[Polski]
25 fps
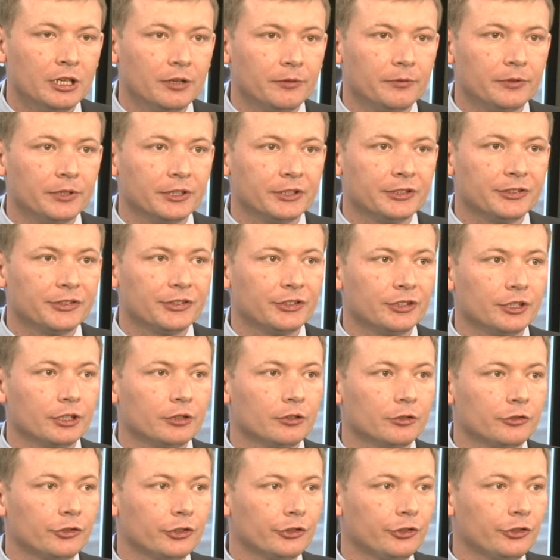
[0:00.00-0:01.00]
Więc
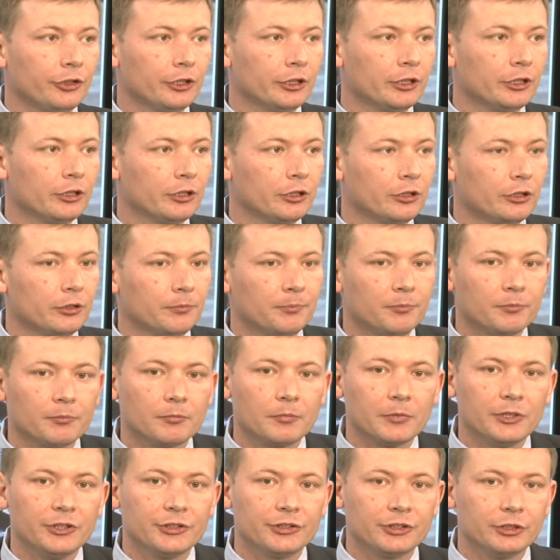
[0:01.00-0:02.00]
jednocześnie e,
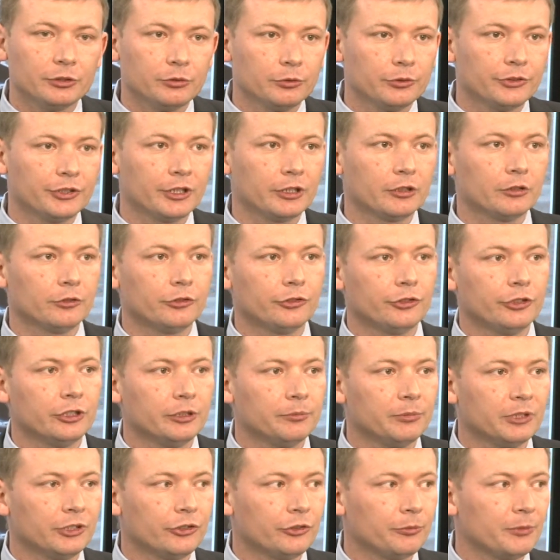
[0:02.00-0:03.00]
instytucja
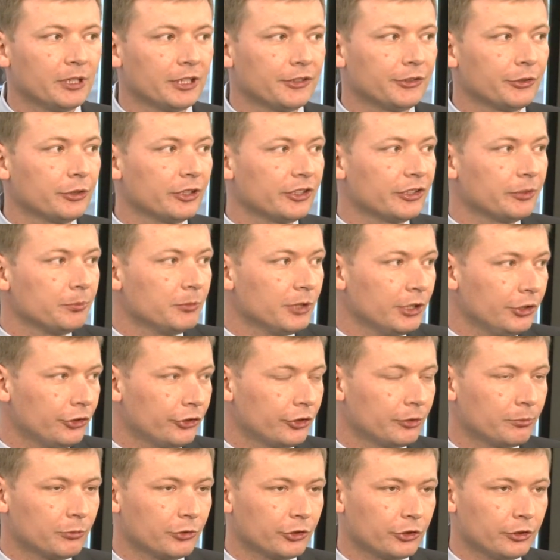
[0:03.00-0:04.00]
rodziny będzie miała coraz
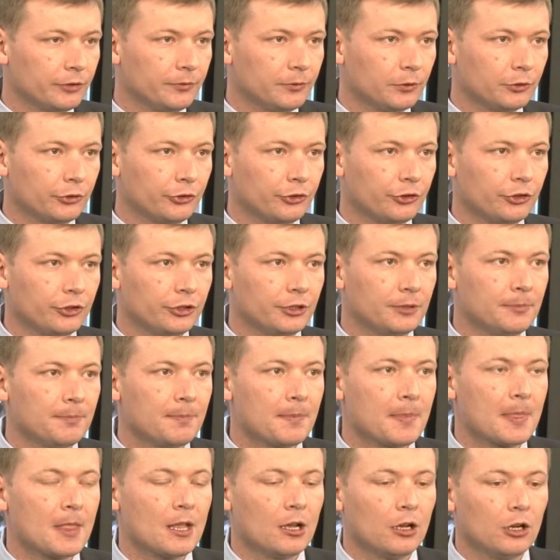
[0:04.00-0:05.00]
mniejsze możliwości
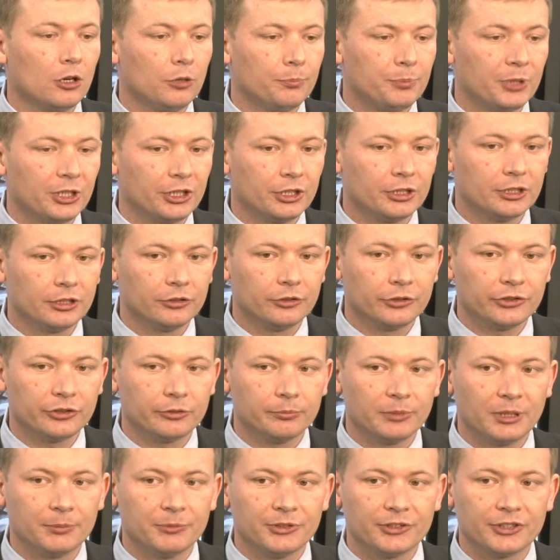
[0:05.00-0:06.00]
opieki nad
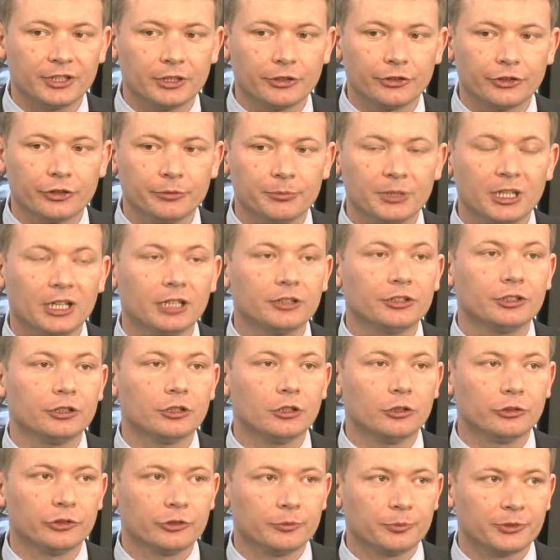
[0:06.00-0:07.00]
osobami starszymi, a
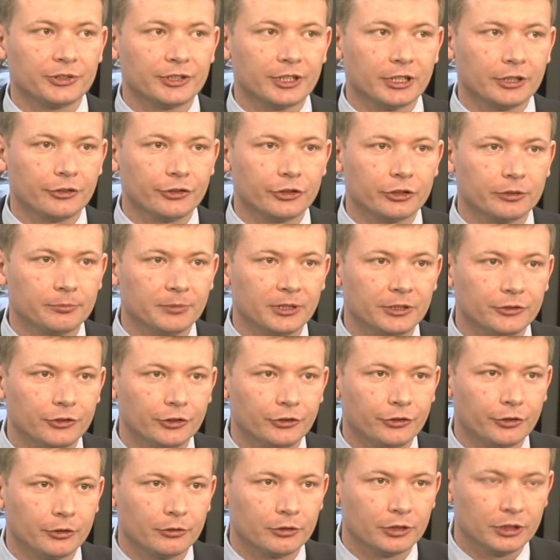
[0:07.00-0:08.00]
tych osób starszych
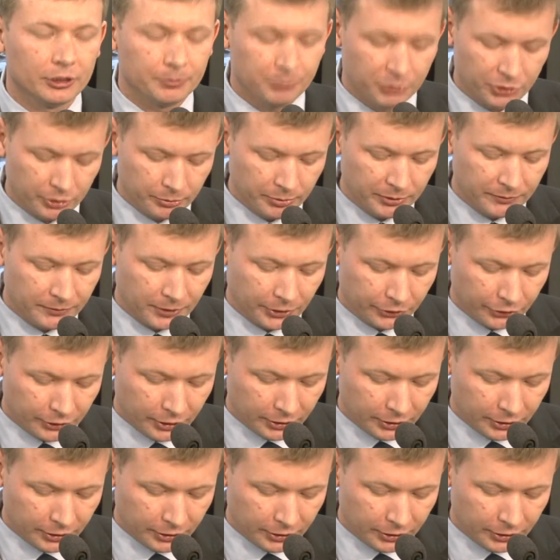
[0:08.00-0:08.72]
będzie ciągle przybywać.